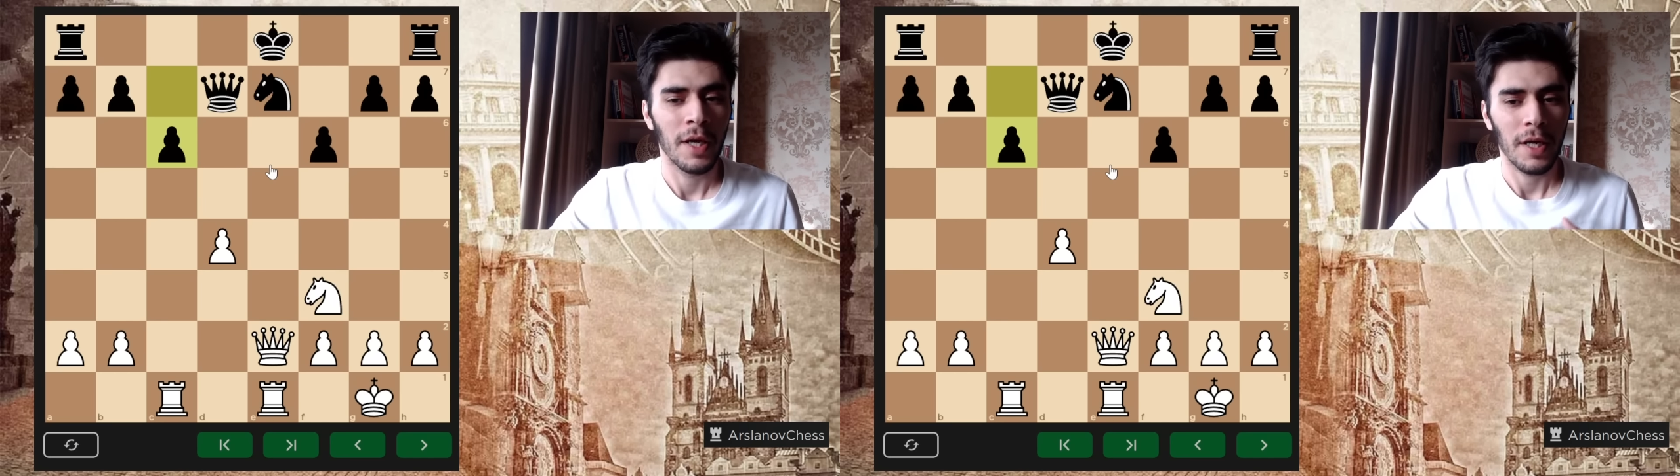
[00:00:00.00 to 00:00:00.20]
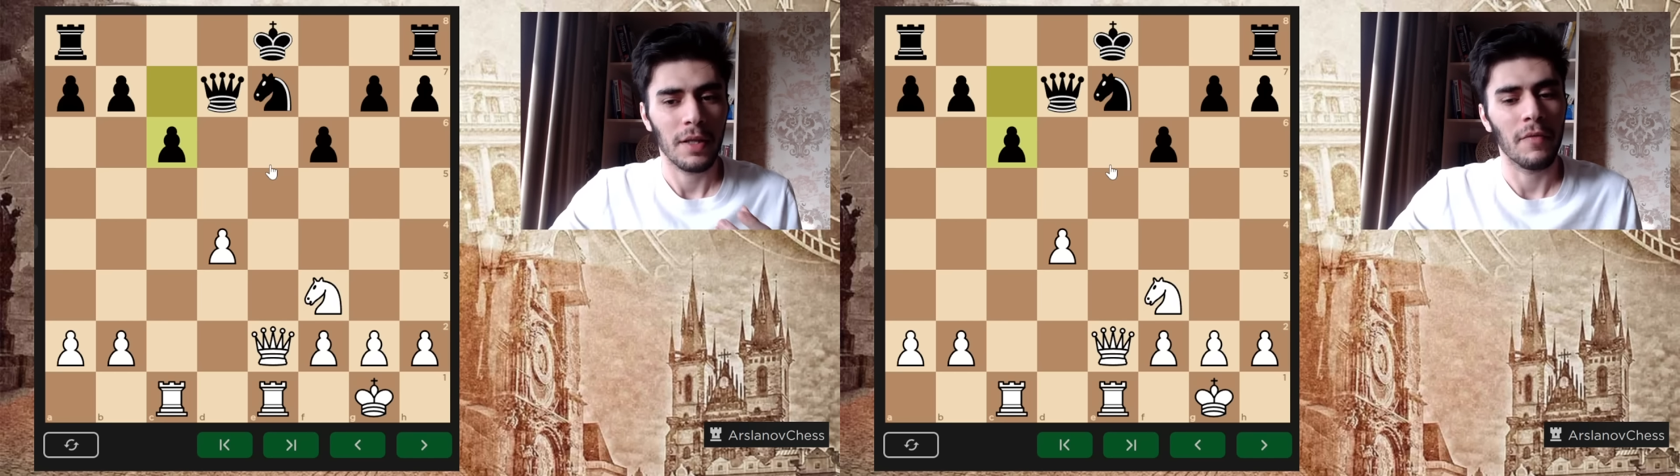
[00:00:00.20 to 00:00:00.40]

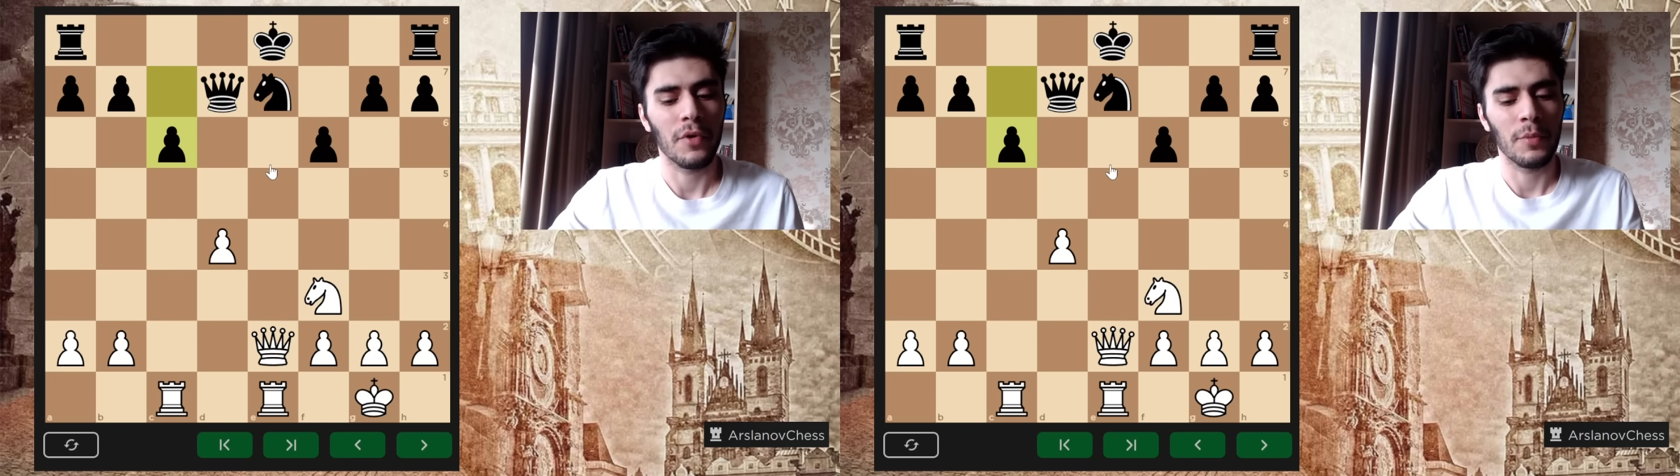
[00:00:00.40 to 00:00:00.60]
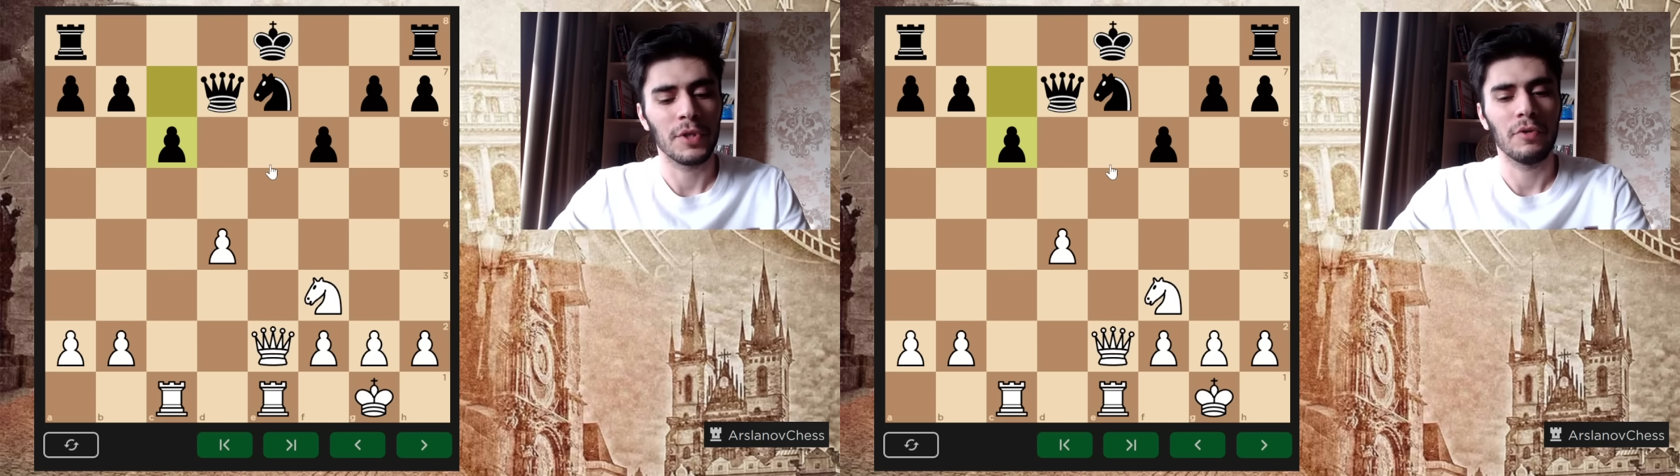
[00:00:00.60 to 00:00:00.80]

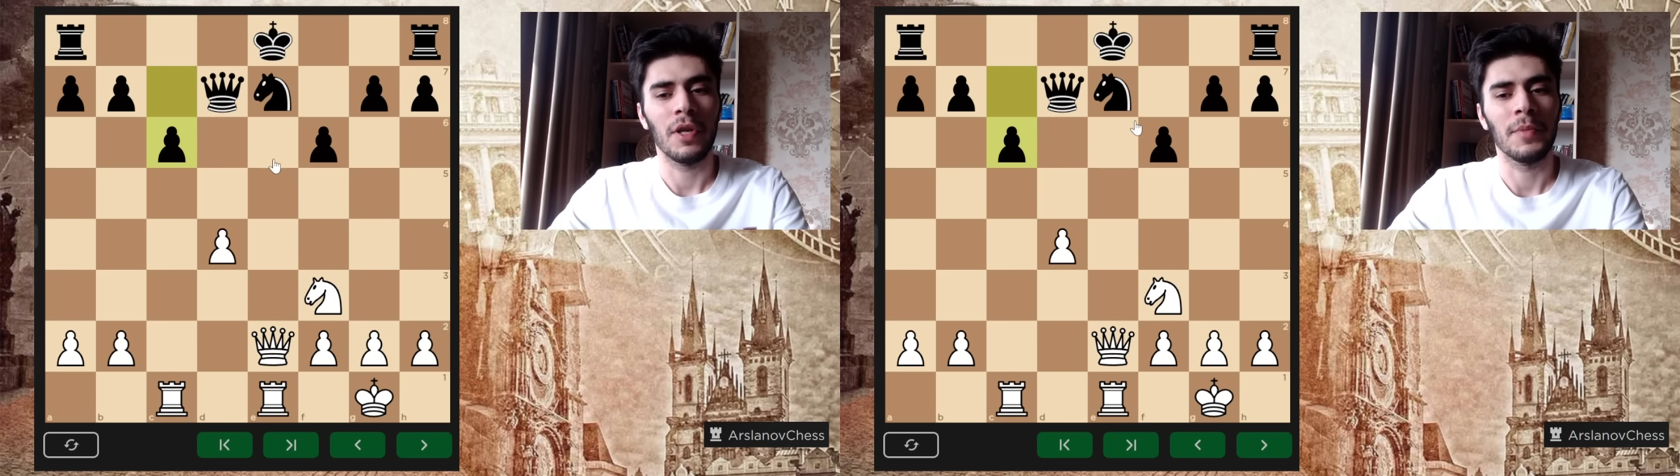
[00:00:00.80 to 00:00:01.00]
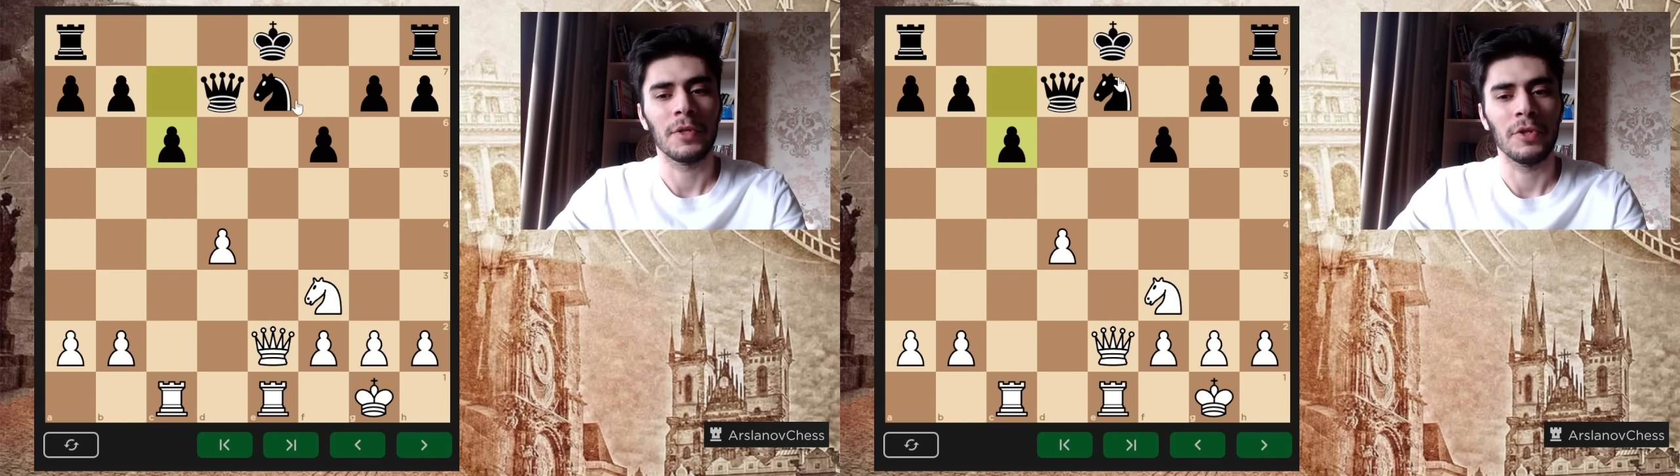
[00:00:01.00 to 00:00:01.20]
давно мы
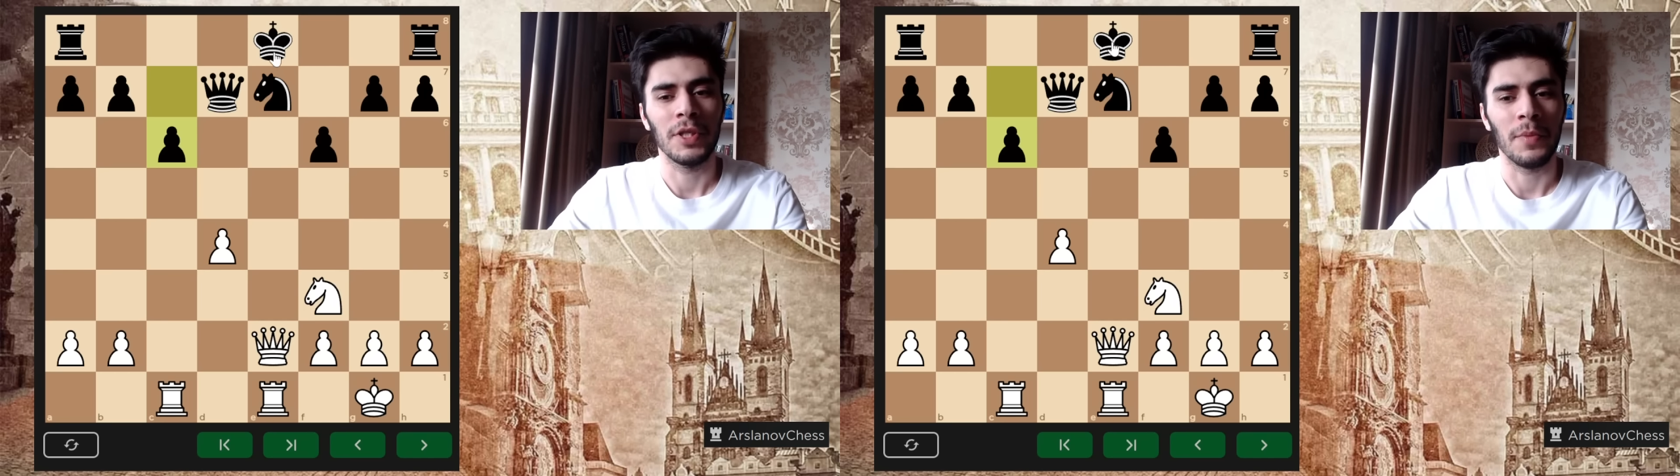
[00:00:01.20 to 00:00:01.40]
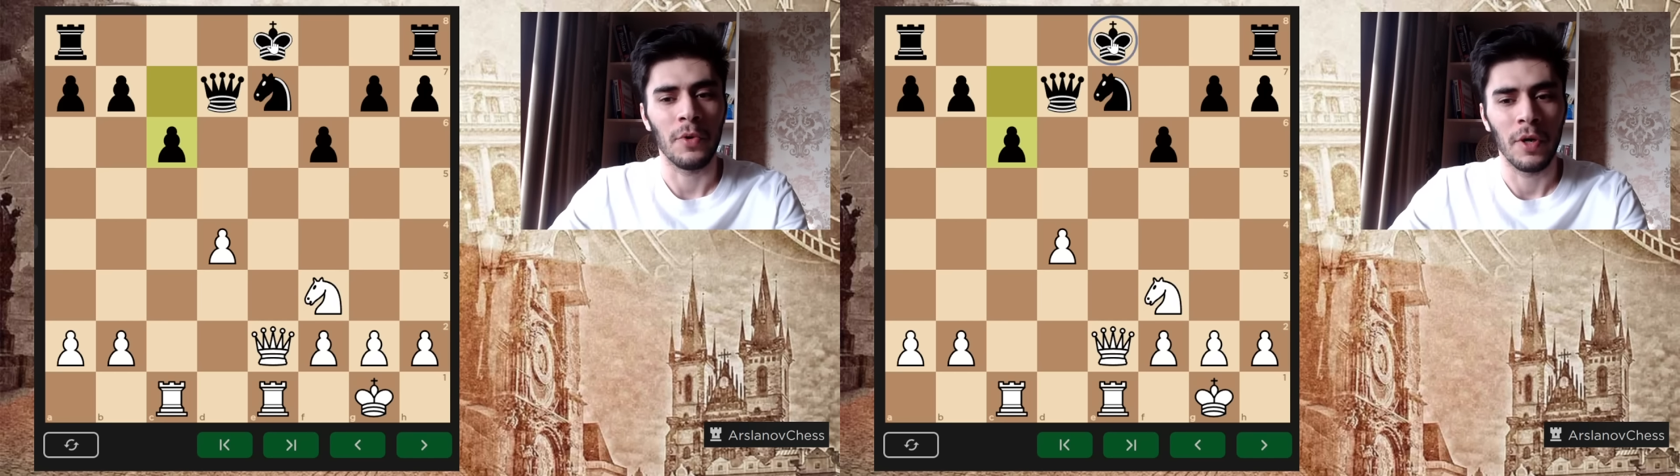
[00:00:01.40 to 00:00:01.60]
эту
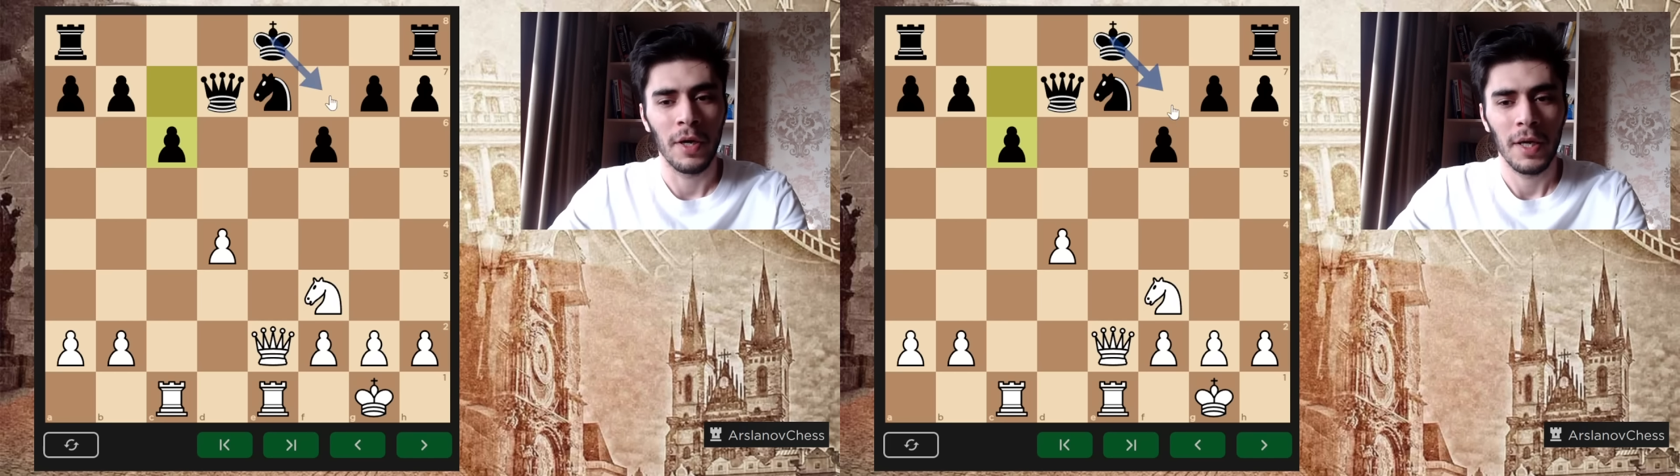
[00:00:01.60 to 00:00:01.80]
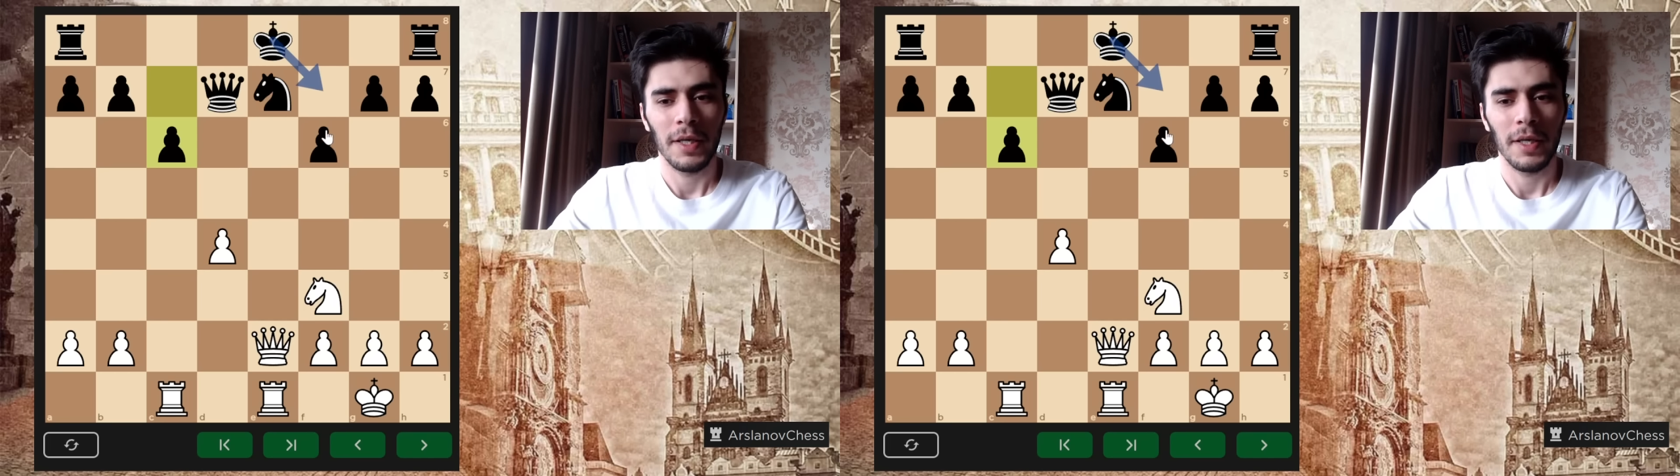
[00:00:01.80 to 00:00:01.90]
тему,